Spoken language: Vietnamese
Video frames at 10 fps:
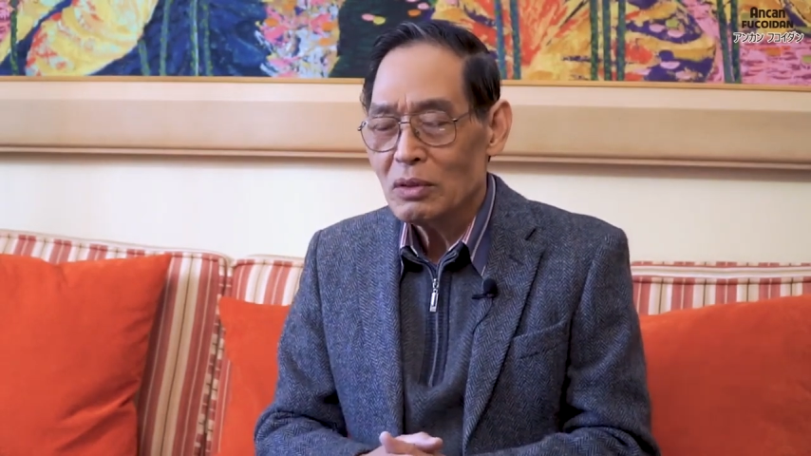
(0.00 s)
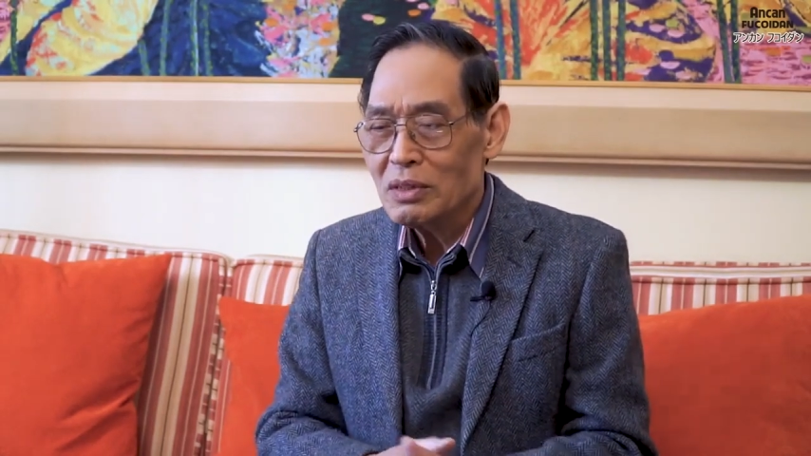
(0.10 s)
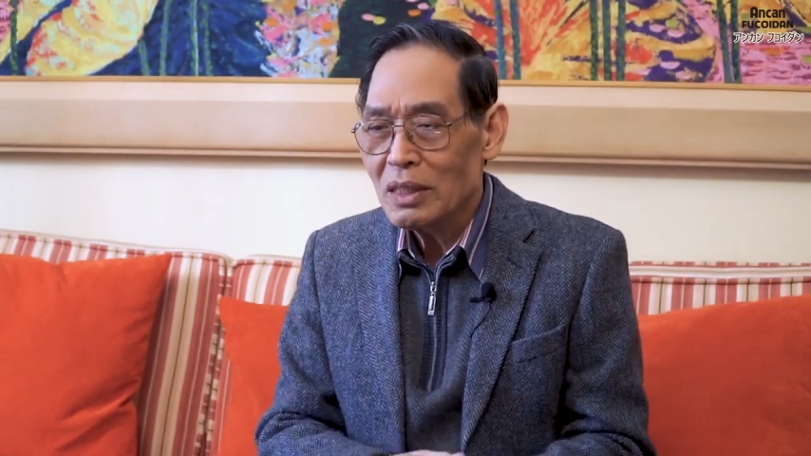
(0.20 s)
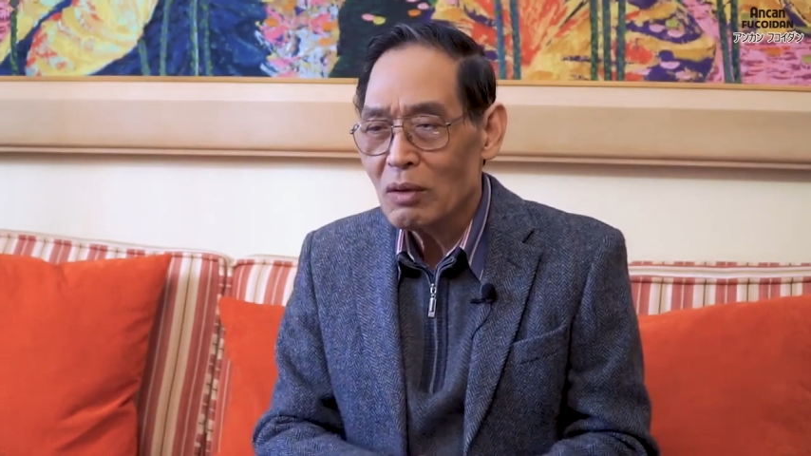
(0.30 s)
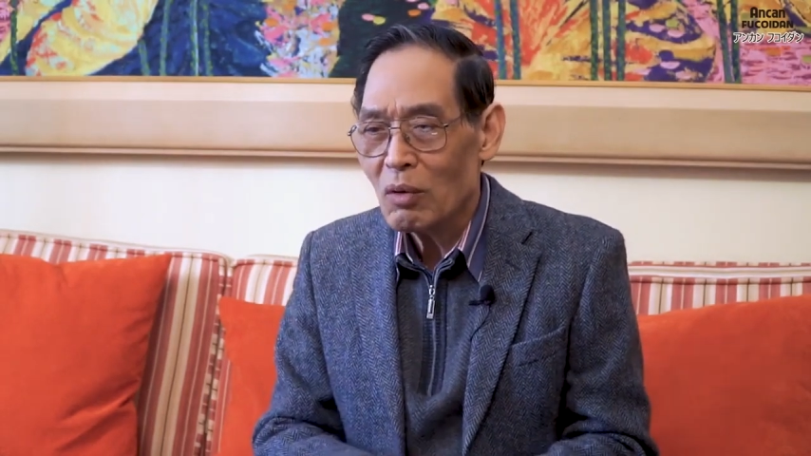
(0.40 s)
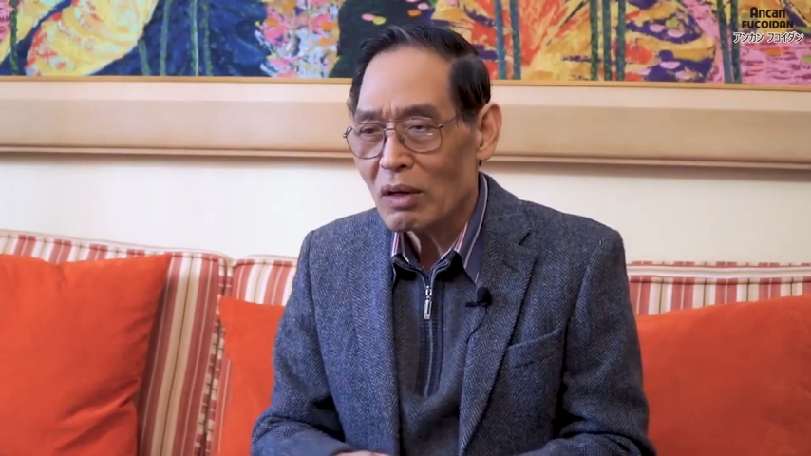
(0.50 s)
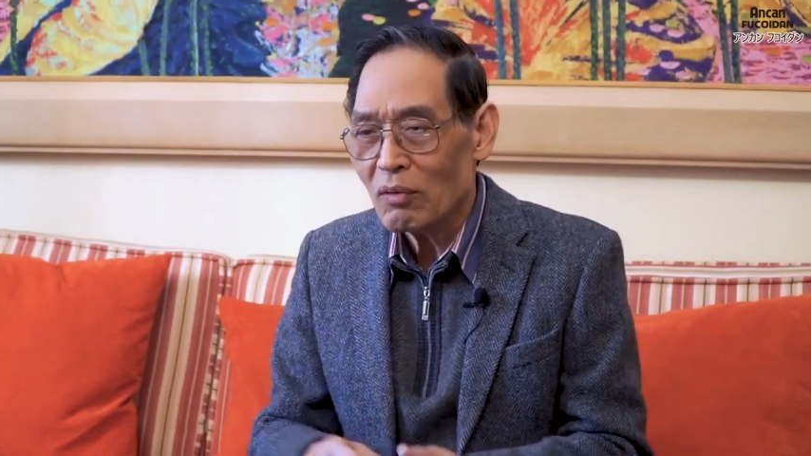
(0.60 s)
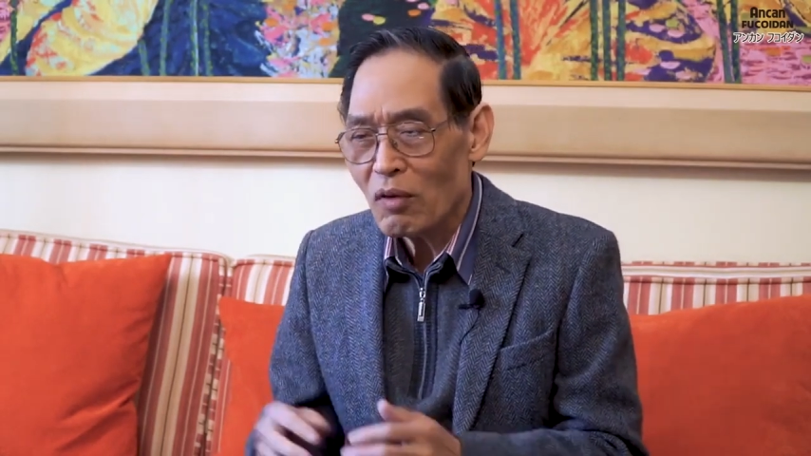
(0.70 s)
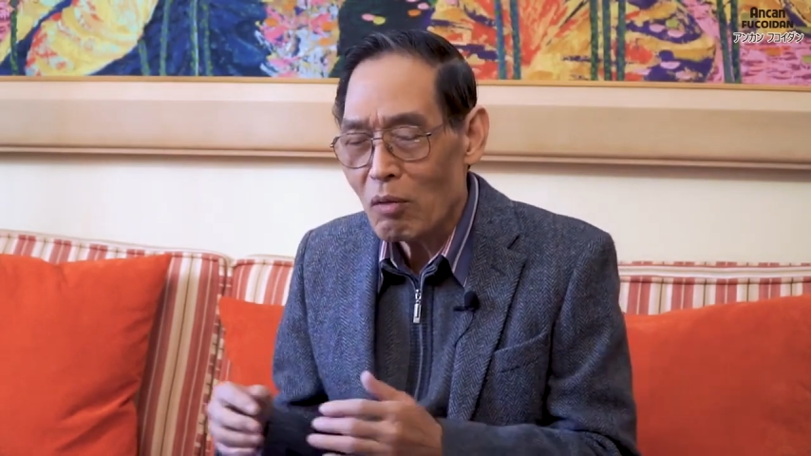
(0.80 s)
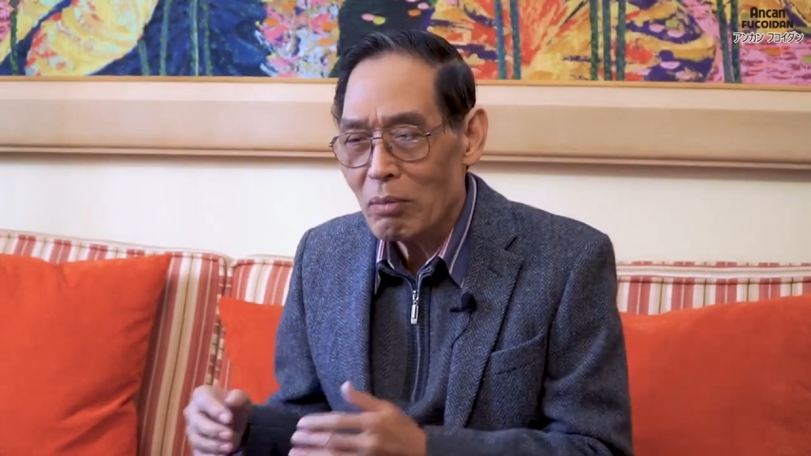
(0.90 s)
nó riêng hoặc
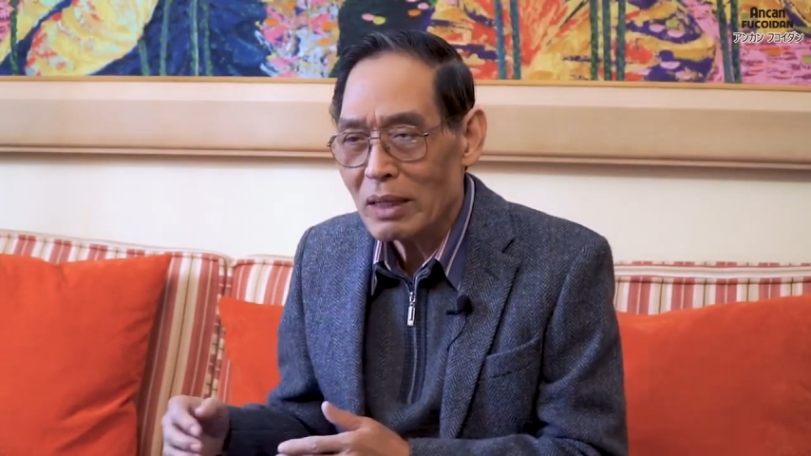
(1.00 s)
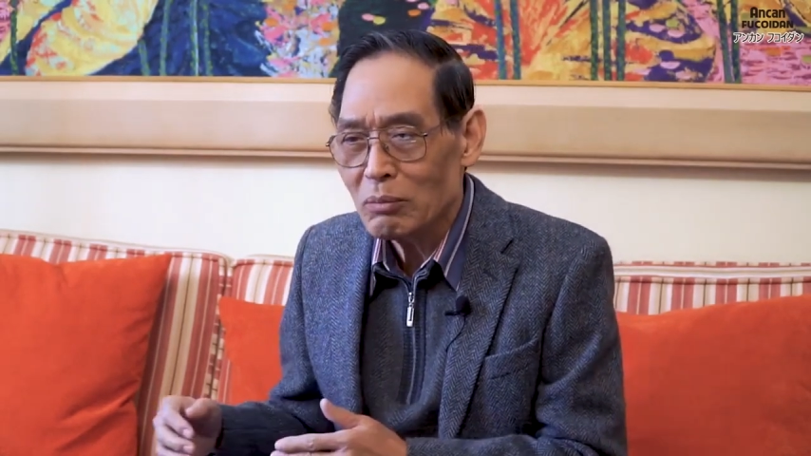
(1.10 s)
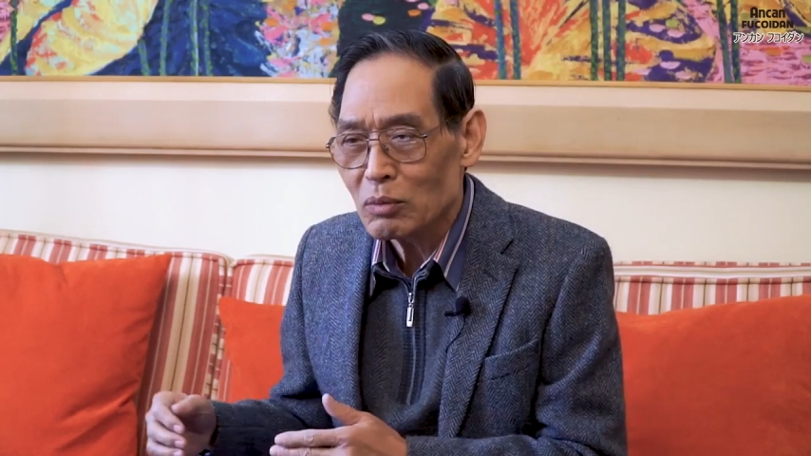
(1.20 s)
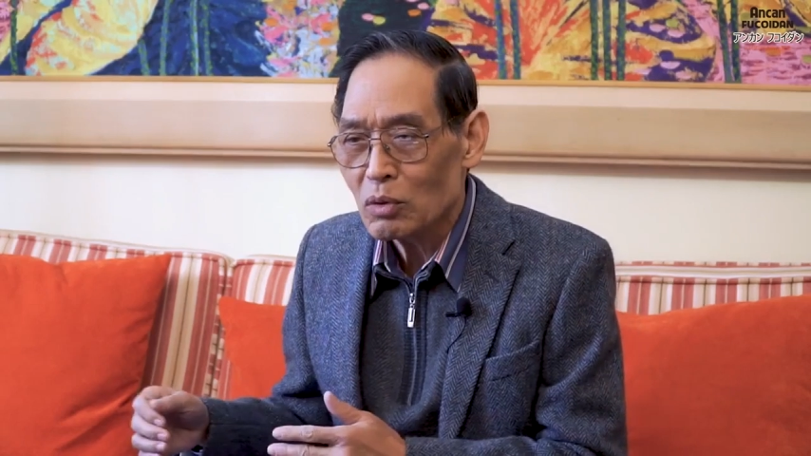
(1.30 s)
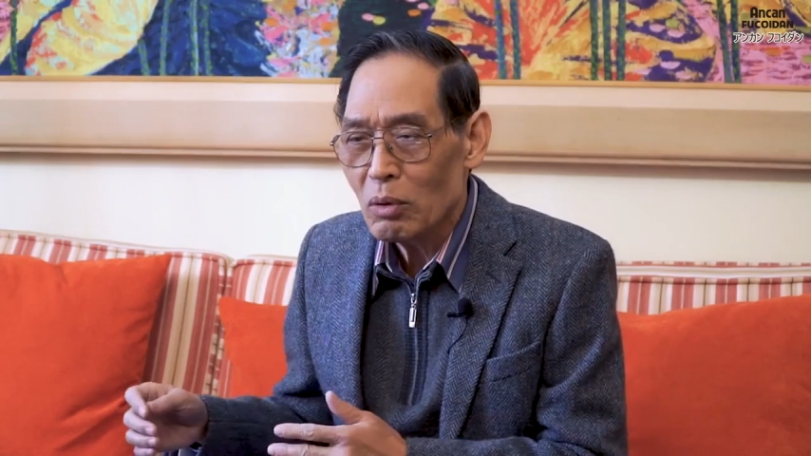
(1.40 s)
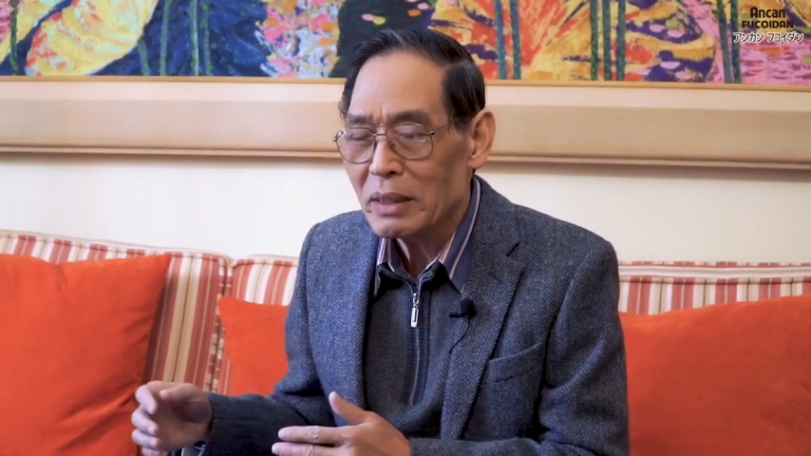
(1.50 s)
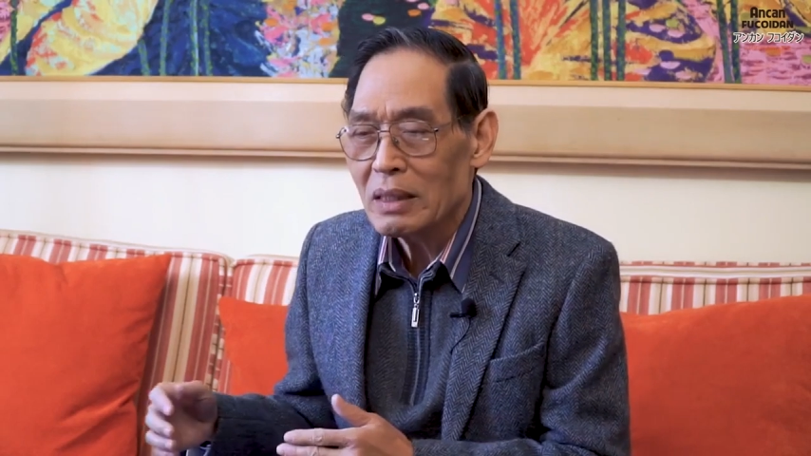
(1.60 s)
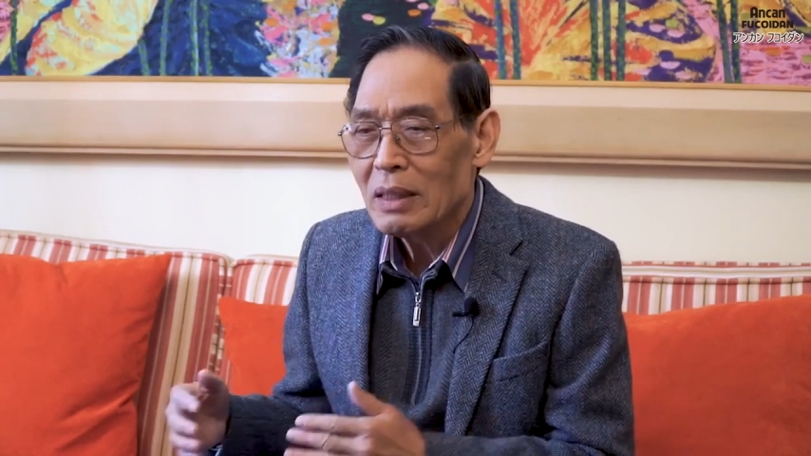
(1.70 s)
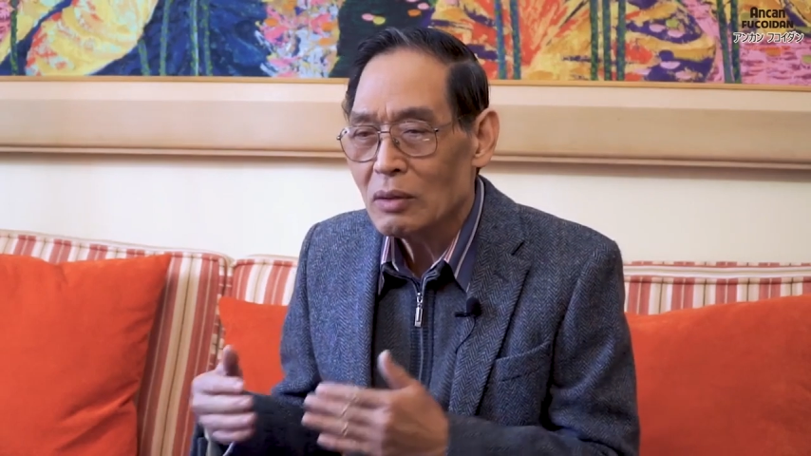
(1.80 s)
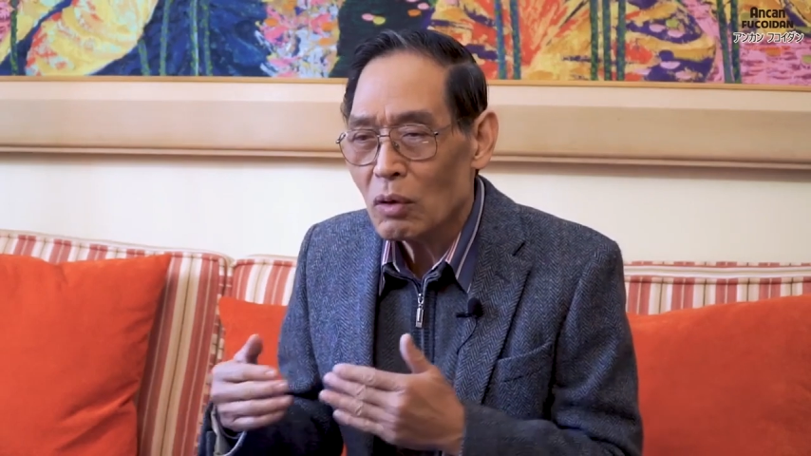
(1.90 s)
là phòng bệnh một số bệnh